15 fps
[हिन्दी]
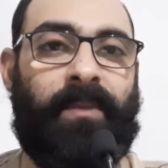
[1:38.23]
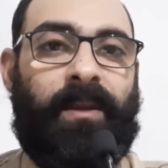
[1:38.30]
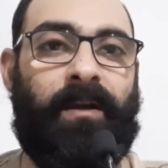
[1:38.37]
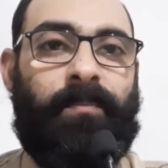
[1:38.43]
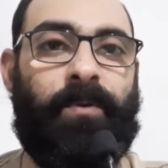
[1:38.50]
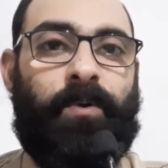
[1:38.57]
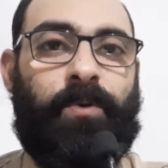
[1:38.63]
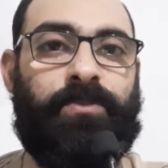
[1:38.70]

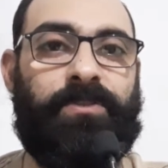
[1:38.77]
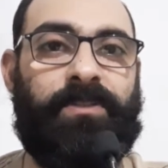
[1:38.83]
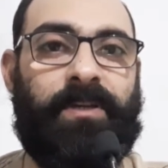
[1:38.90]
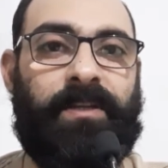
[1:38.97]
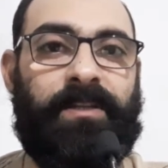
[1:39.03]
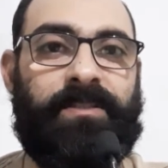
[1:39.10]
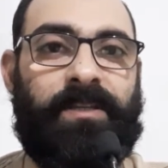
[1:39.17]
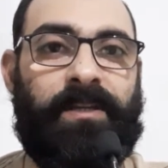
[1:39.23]
हमें कोशिश
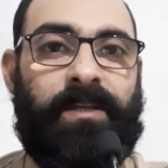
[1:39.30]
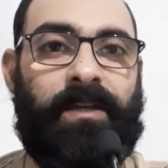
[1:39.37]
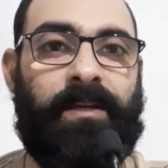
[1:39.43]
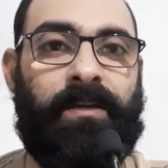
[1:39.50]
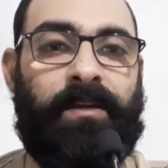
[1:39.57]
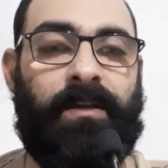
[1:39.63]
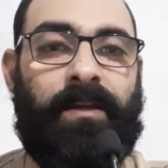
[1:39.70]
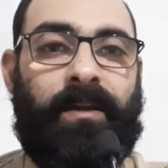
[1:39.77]
करनी चाहिए
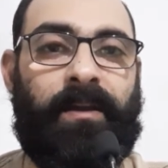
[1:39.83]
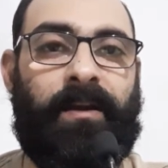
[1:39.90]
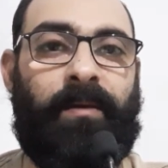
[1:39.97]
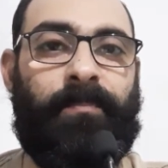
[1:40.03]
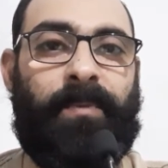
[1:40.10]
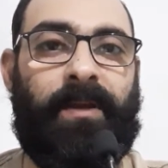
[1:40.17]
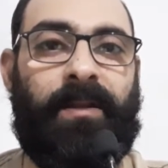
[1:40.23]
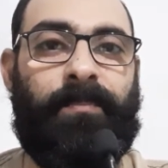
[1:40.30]
कि
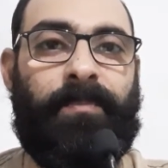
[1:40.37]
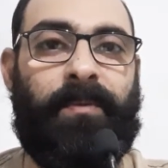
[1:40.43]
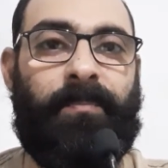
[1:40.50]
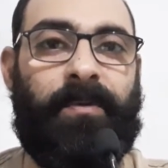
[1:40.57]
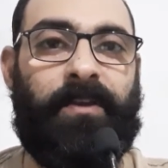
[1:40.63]
हम पहले अपनी